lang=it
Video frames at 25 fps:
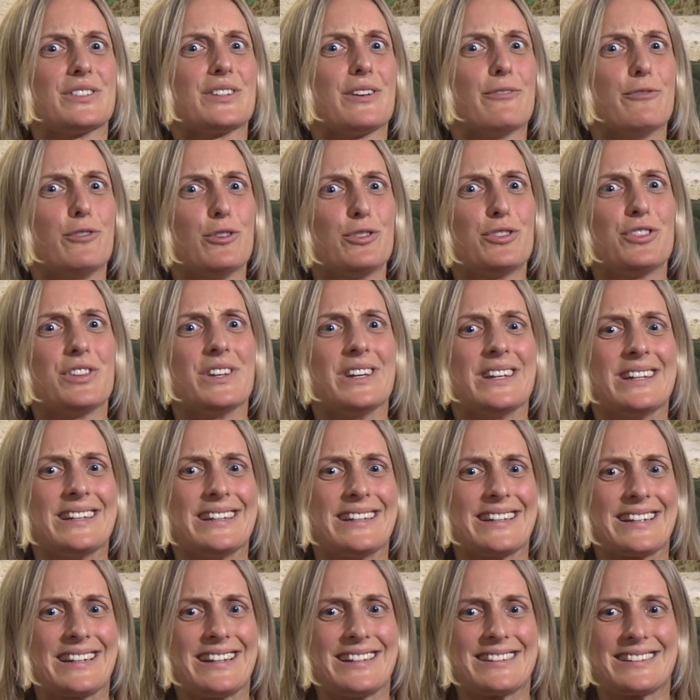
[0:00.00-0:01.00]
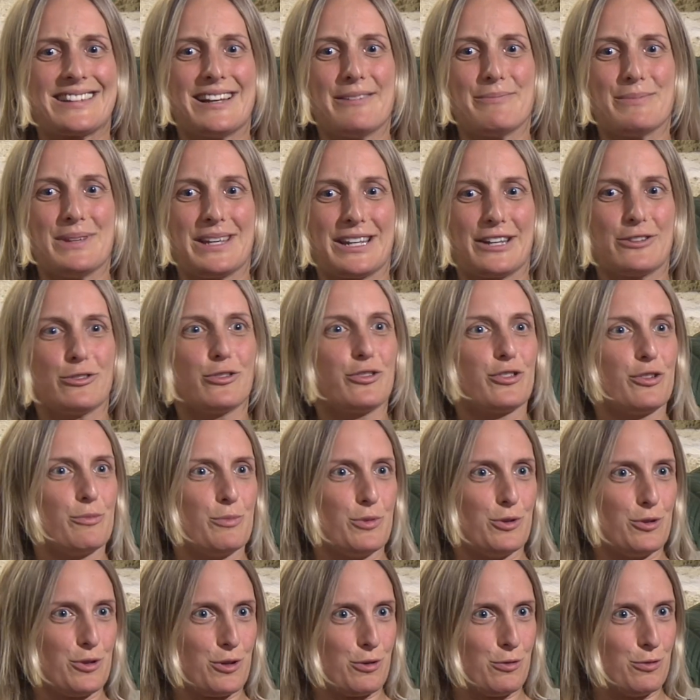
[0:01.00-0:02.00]
a volte in realtà mi chiedo se
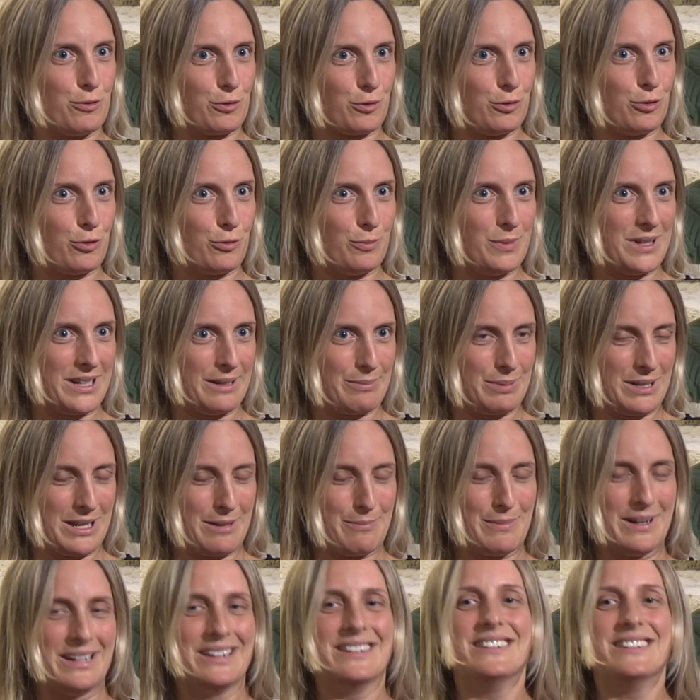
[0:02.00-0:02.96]
me lo ricordo come era prima,